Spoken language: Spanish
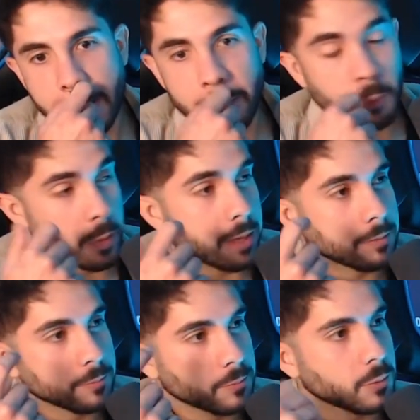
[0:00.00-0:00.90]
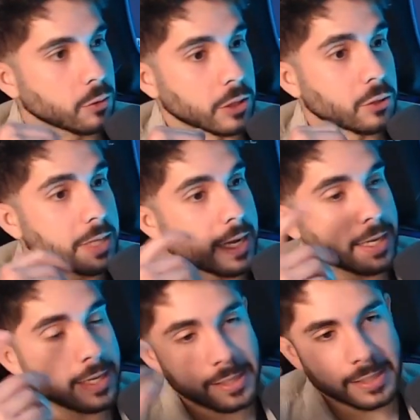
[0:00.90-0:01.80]
Muy bien, contento de estar
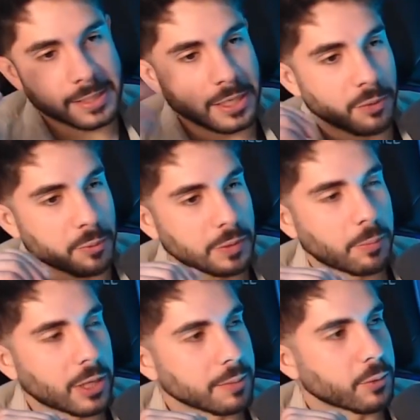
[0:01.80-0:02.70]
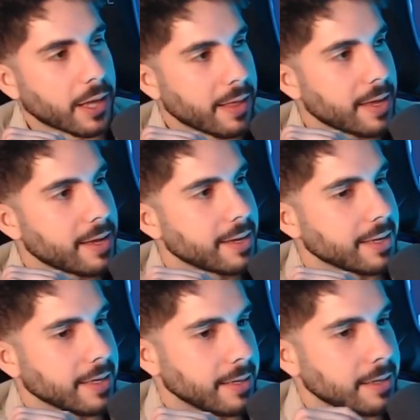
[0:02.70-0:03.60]
aquí y si lo preguntas por la temporada,
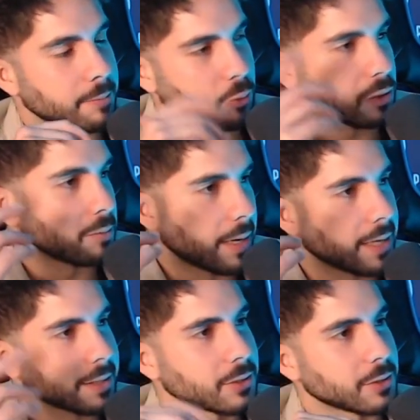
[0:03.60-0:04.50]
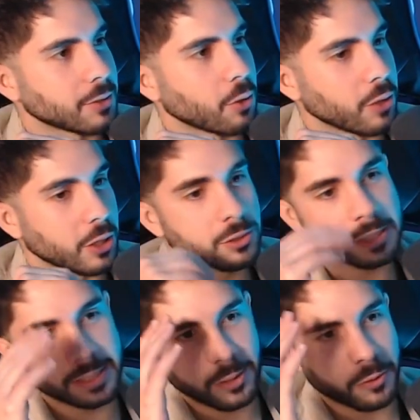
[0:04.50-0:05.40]
eh, pues más jodidos
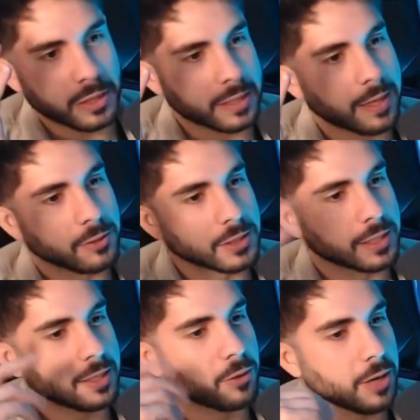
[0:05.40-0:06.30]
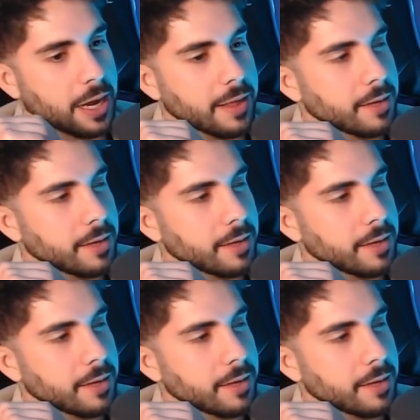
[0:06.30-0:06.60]
y concentrados en lo que queda.